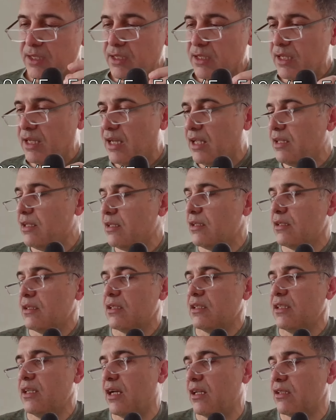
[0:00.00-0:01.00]
Yani
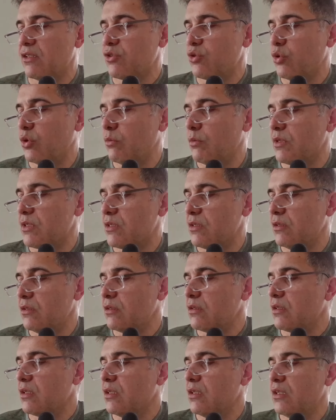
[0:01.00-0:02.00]
yanlış olmasın
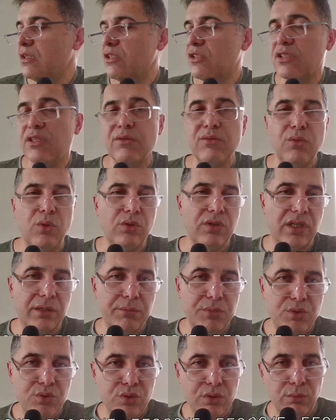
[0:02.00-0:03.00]
işte onların
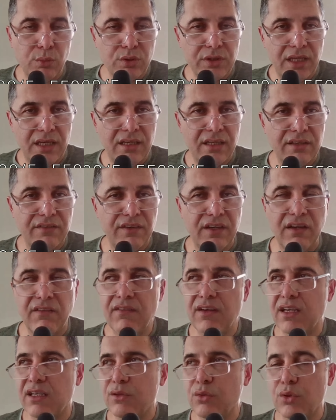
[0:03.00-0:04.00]
bir sürü modelleri falan
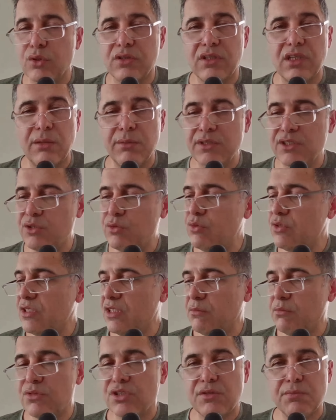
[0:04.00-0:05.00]
vardı. Ortalama
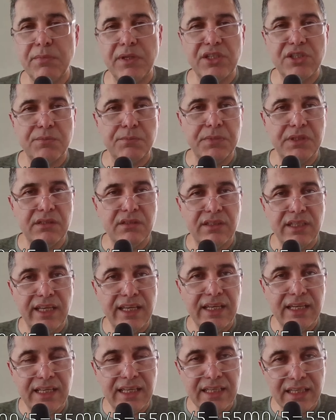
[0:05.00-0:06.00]
275 bin
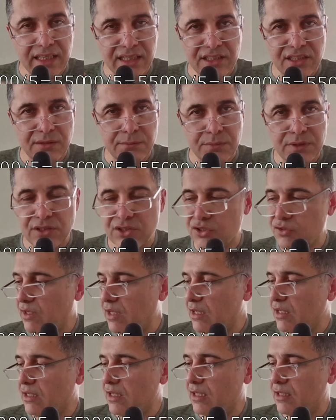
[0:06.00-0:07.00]
TL nakit bir
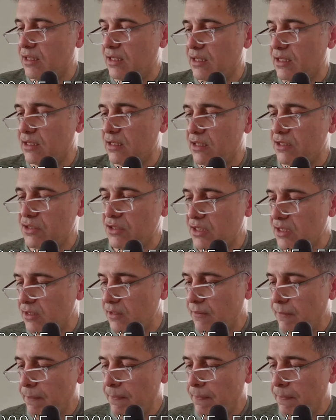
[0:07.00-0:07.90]
civardaydı arkadaşlar.